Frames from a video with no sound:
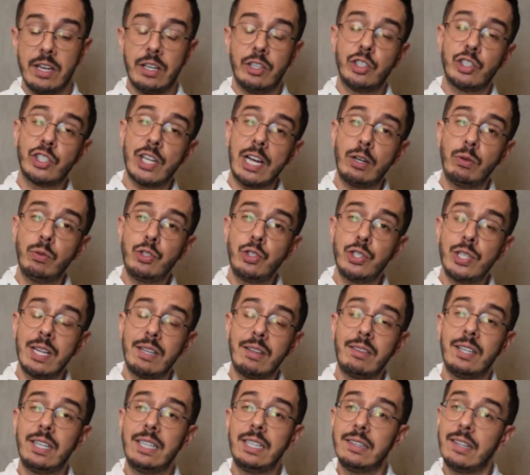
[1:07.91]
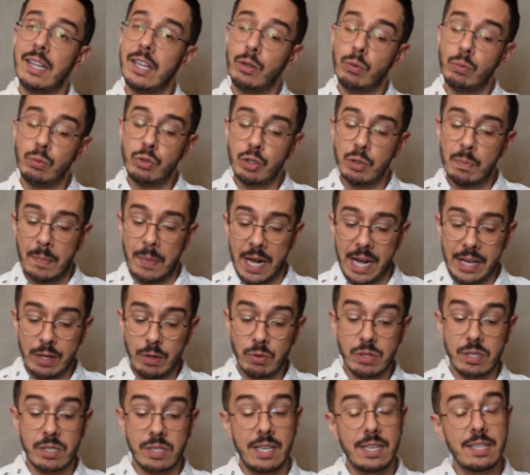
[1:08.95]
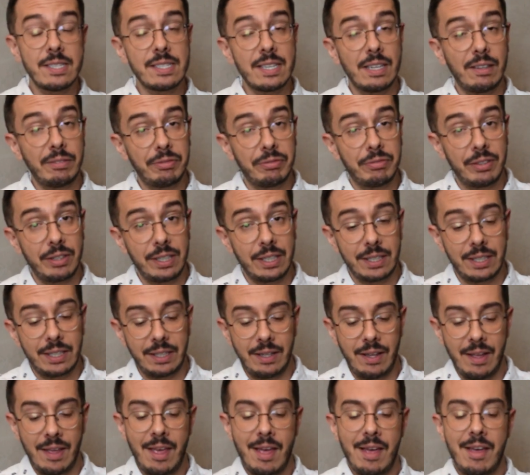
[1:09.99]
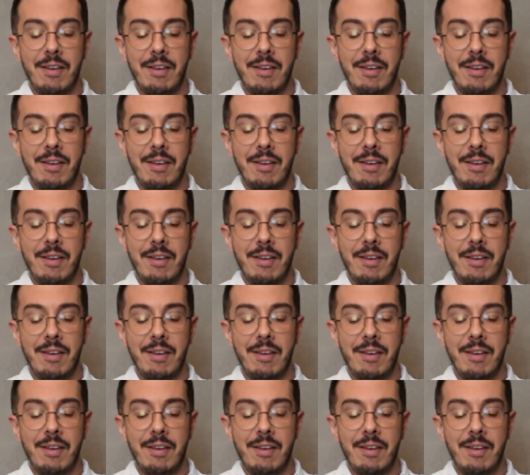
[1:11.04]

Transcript: Já no dia 31 de maio, sexta-feira,